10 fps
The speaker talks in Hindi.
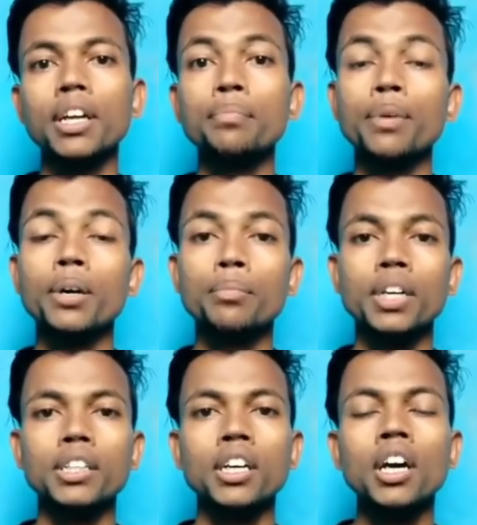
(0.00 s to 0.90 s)
पड़ता है
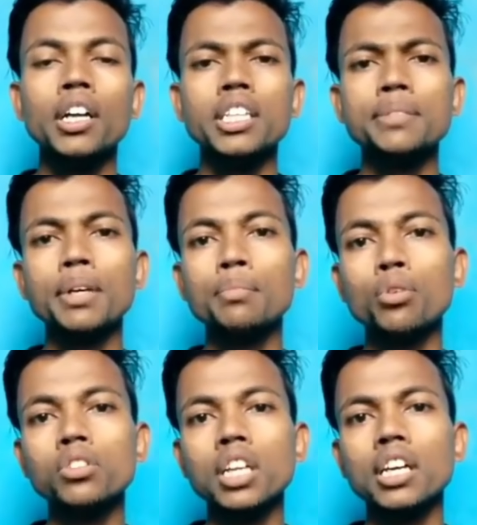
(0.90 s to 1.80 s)
पर मंथ
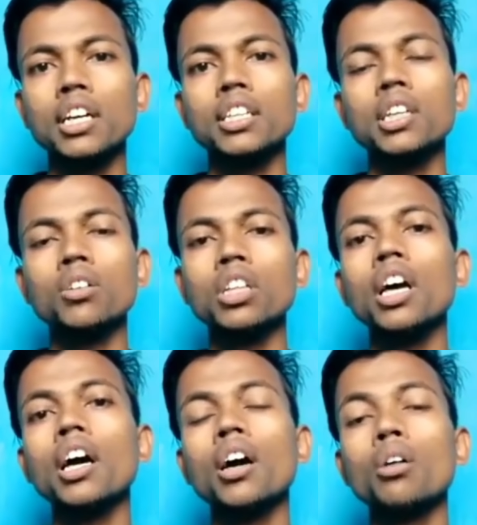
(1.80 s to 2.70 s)
जिसमें बहुत सारा खर्चा
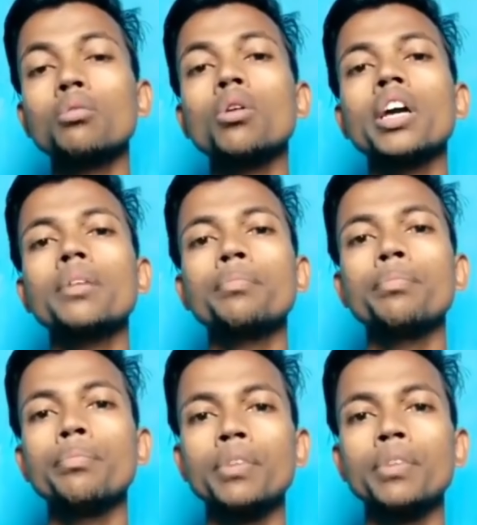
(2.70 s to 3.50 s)
होता है और वो एक